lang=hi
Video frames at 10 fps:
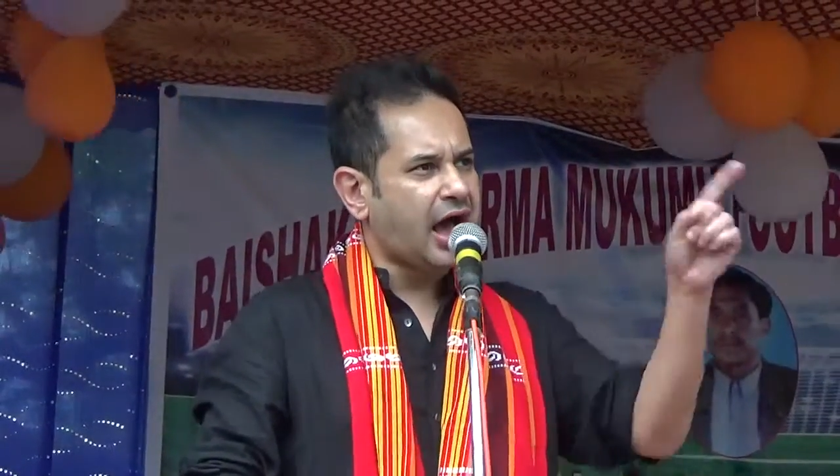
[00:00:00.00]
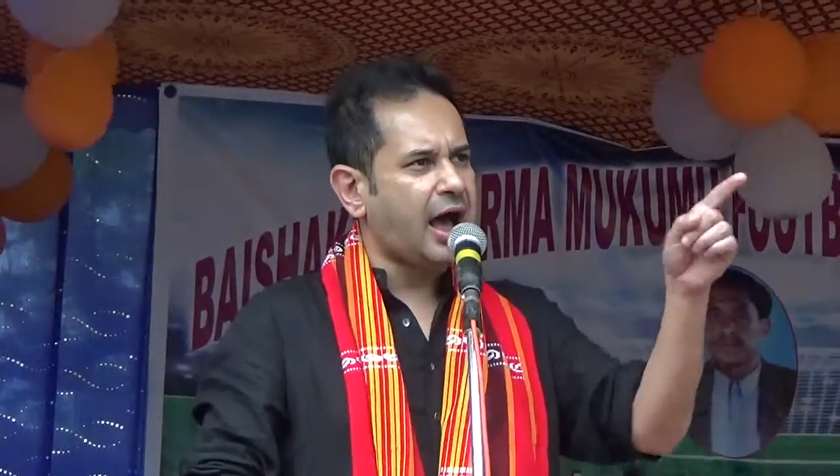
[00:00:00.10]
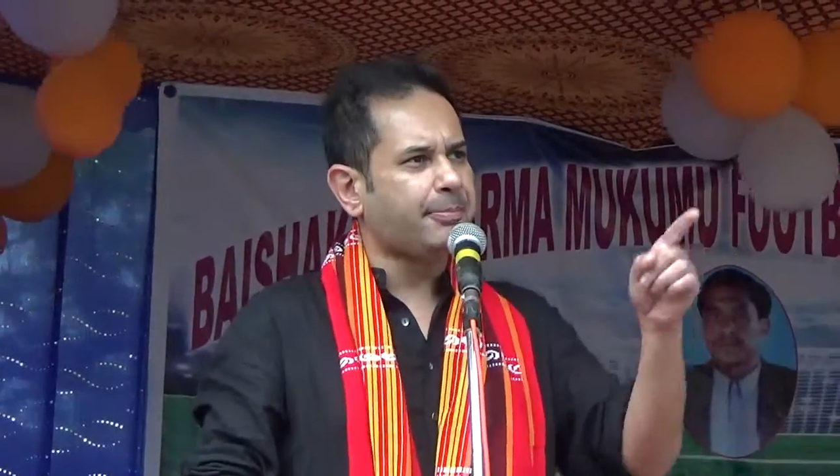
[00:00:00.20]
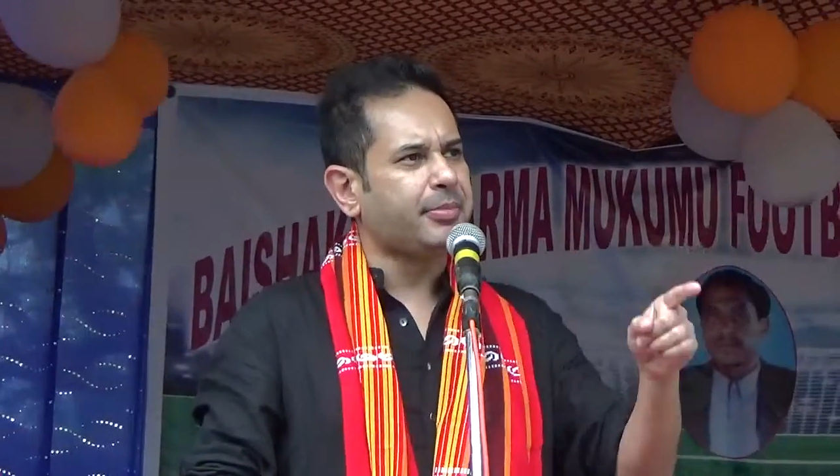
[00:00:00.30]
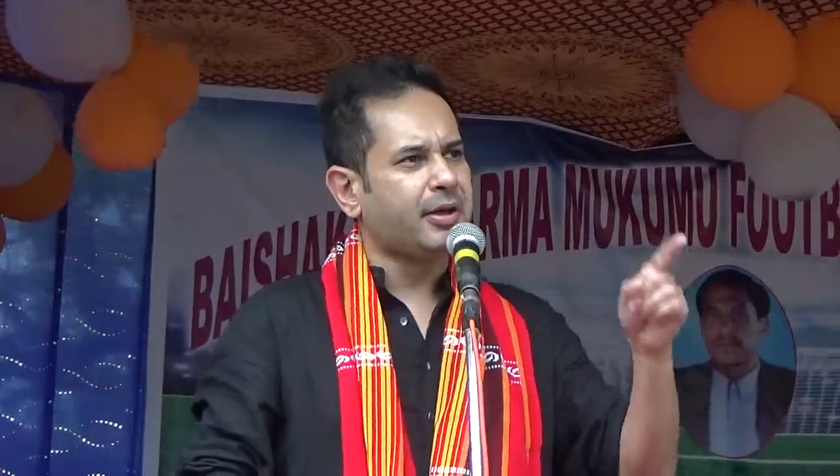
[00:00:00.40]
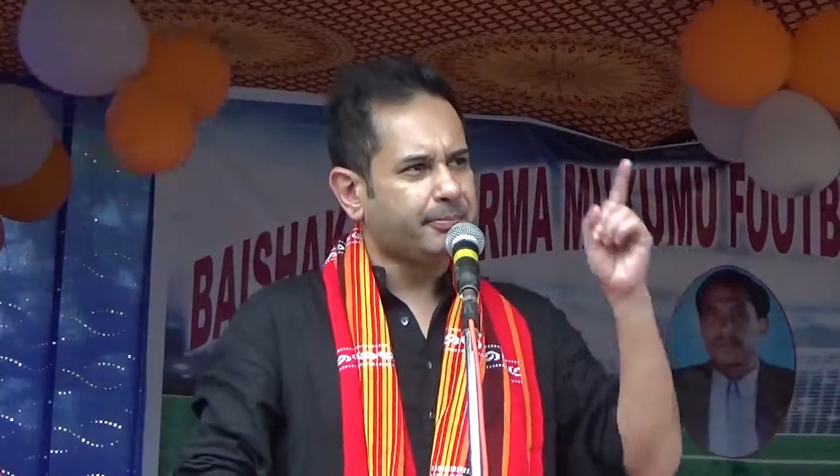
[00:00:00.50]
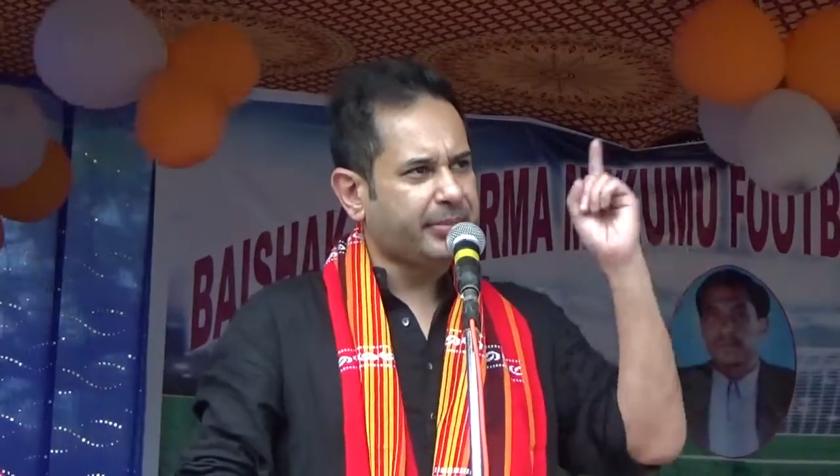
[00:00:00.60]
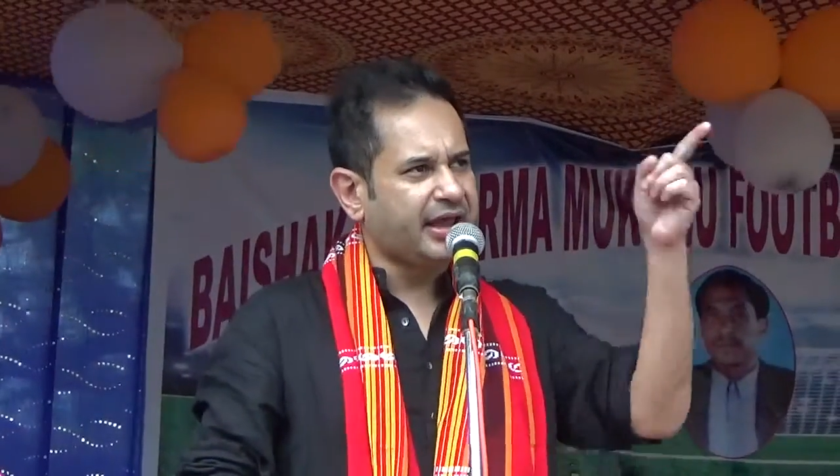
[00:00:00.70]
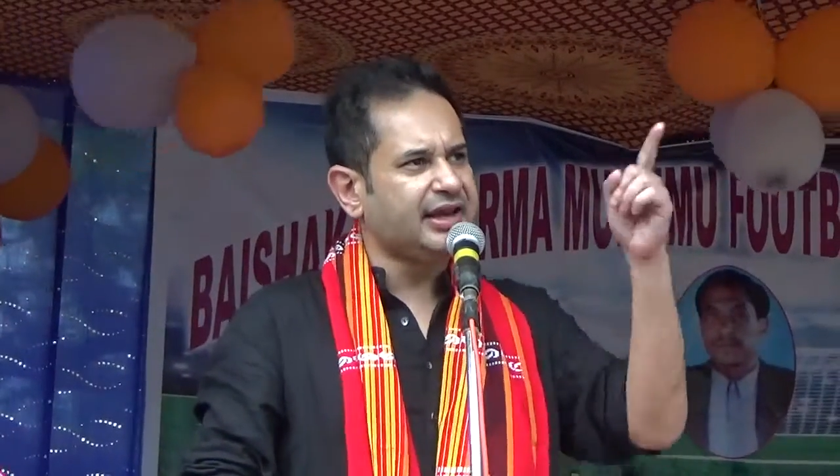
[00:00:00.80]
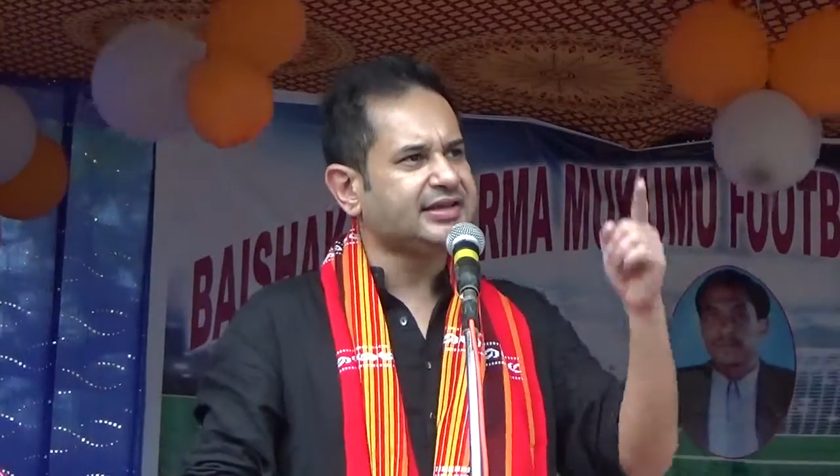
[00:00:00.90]
आप
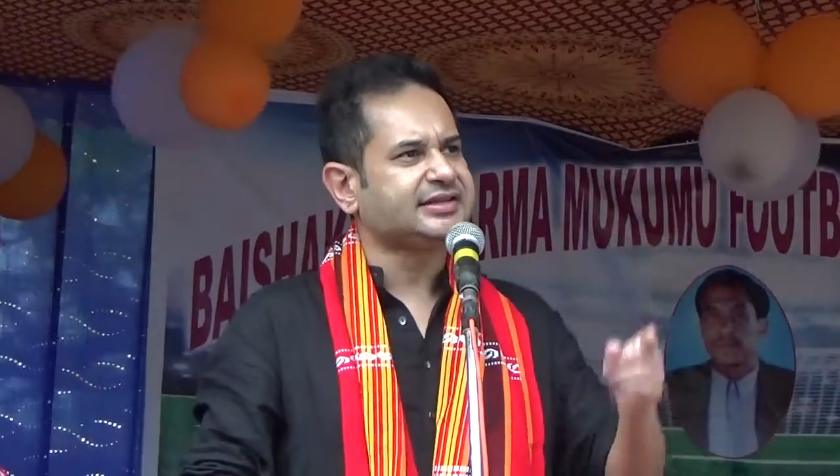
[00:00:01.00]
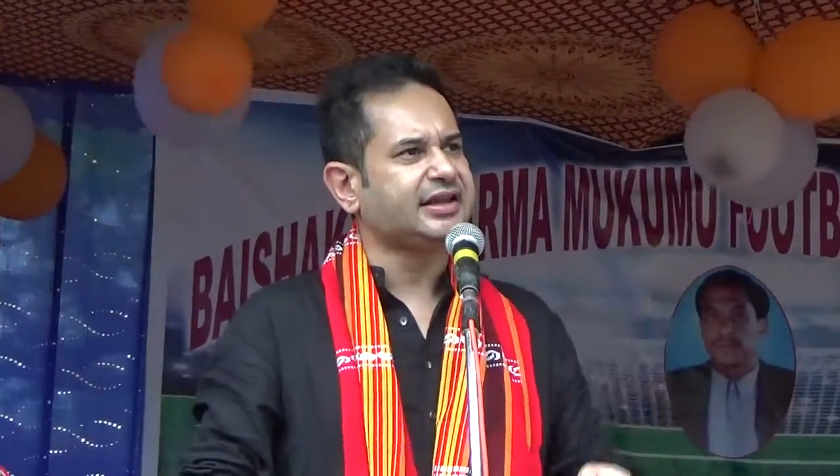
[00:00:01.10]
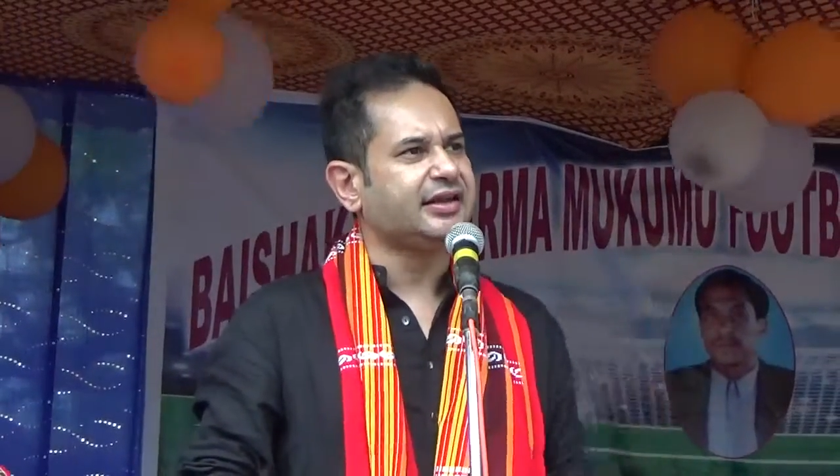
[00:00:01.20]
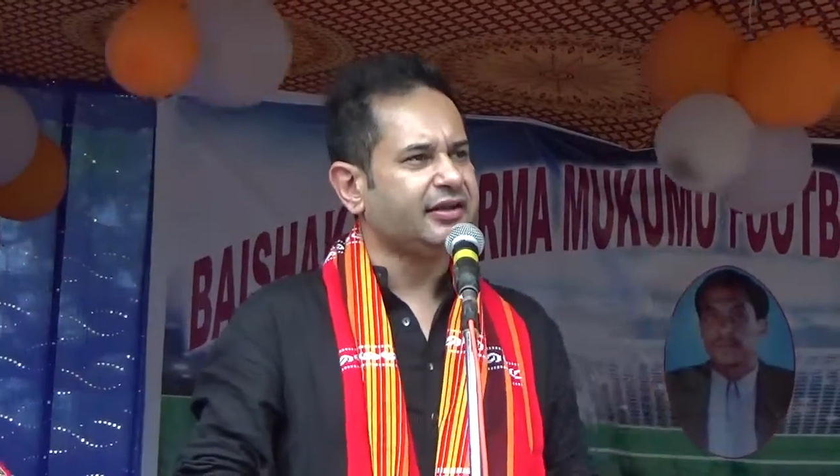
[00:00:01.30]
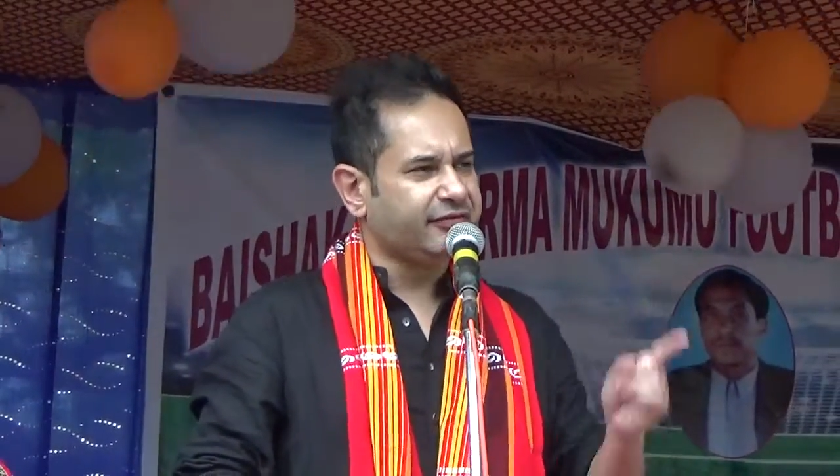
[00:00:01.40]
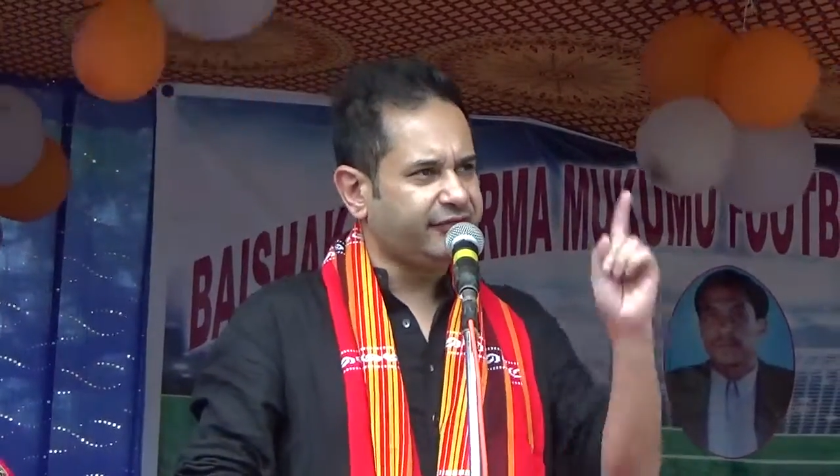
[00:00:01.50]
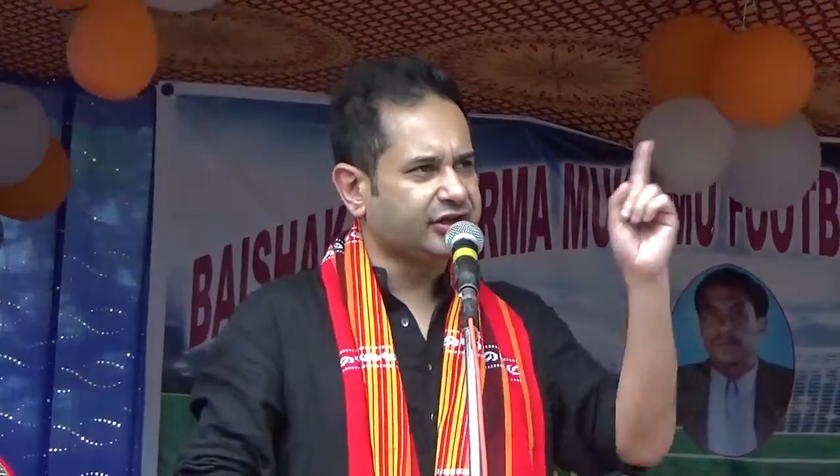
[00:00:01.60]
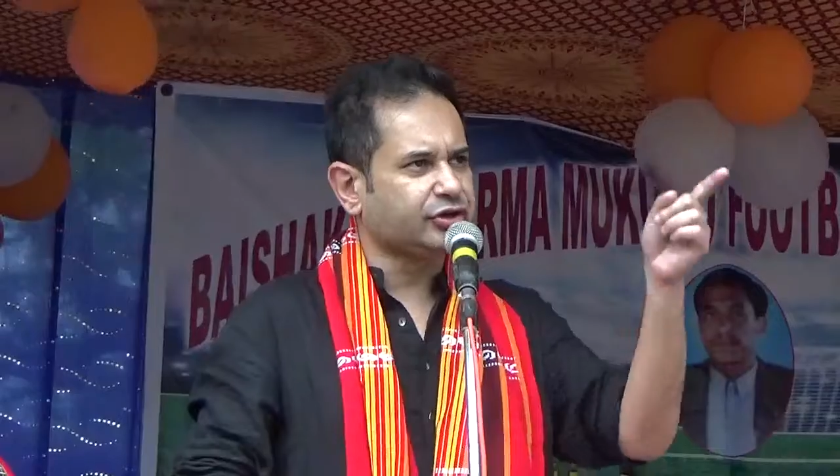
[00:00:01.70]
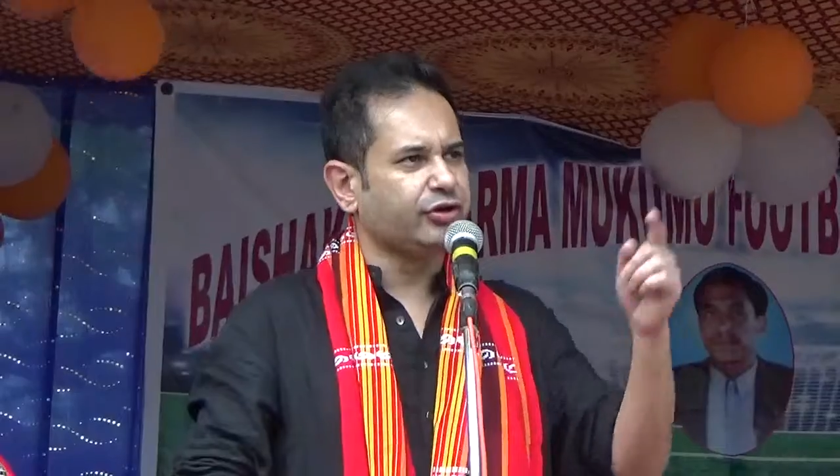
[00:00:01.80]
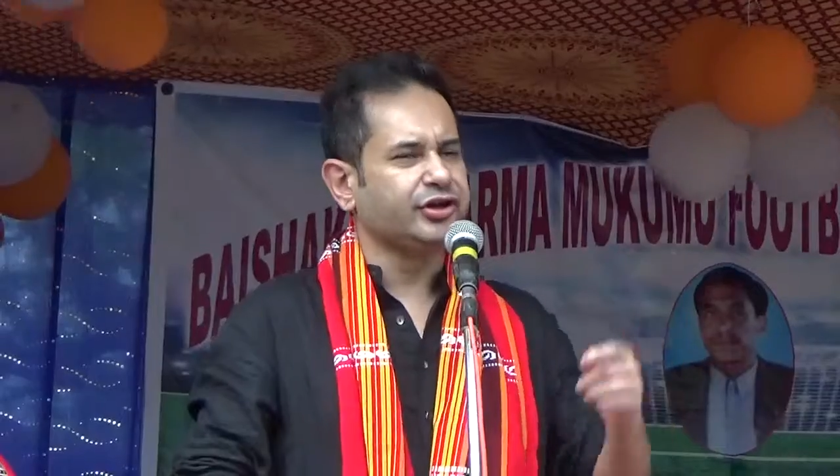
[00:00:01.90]
पहले से
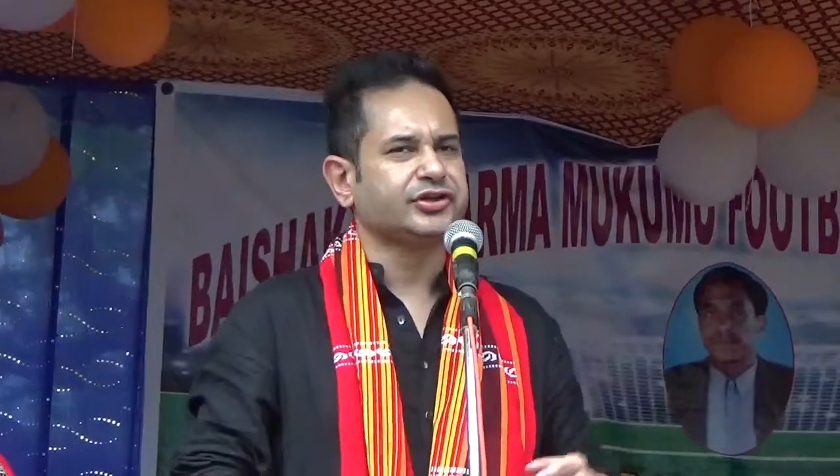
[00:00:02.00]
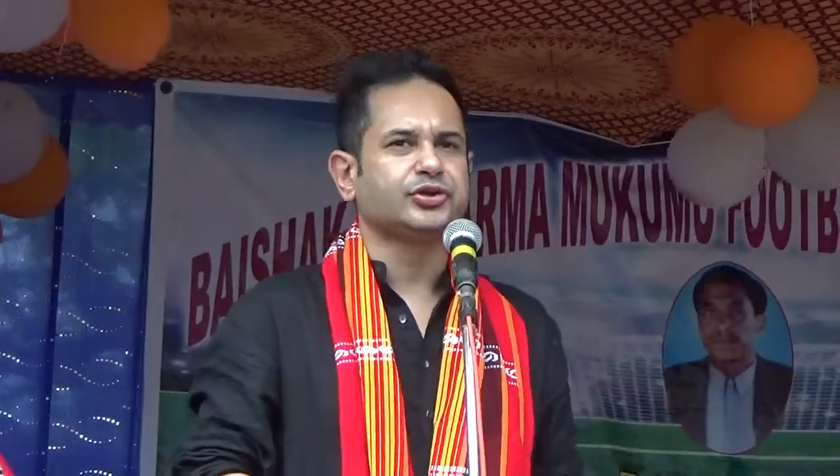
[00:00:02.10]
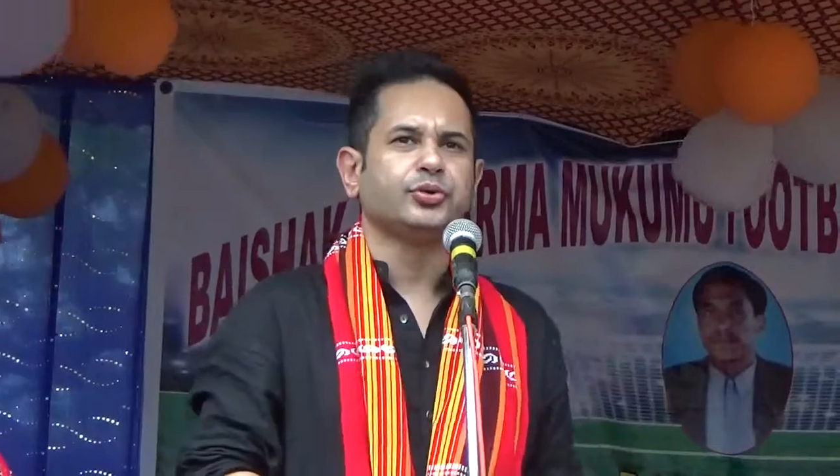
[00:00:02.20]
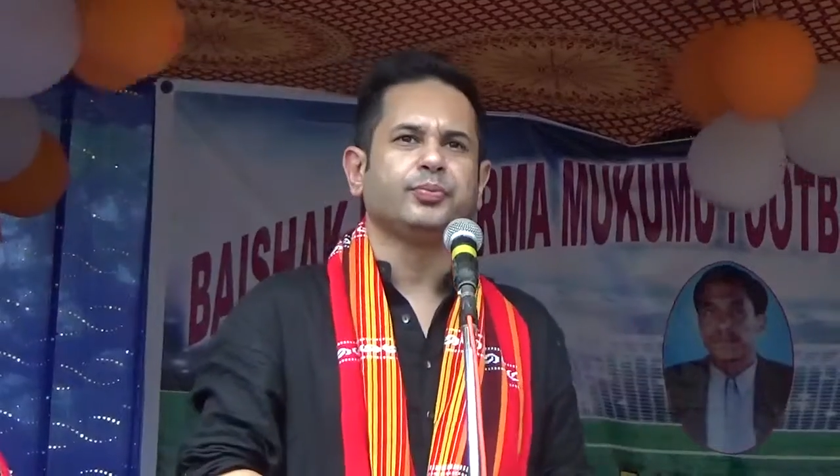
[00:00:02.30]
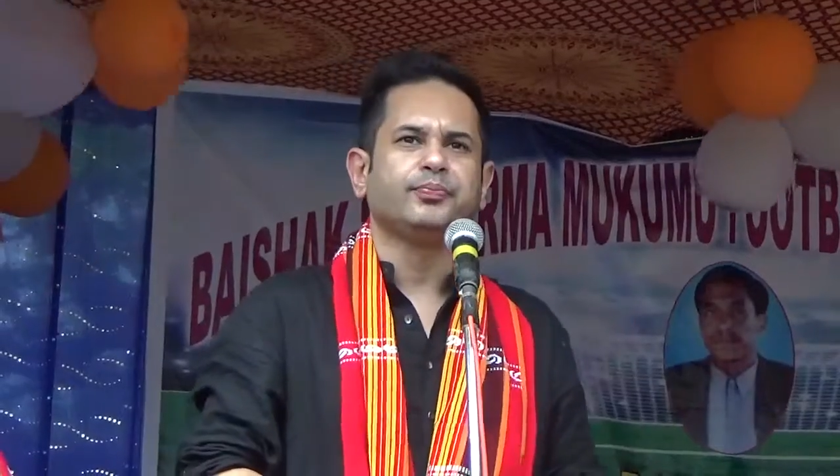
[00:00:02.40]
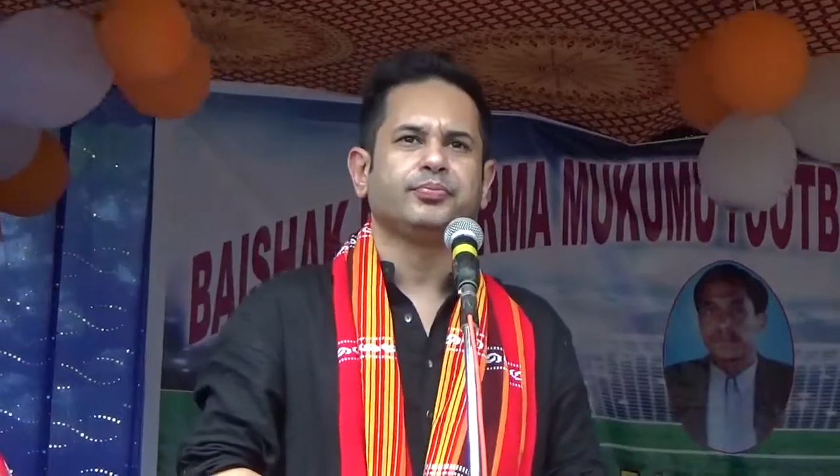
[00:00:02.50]
विक्टोरियस हो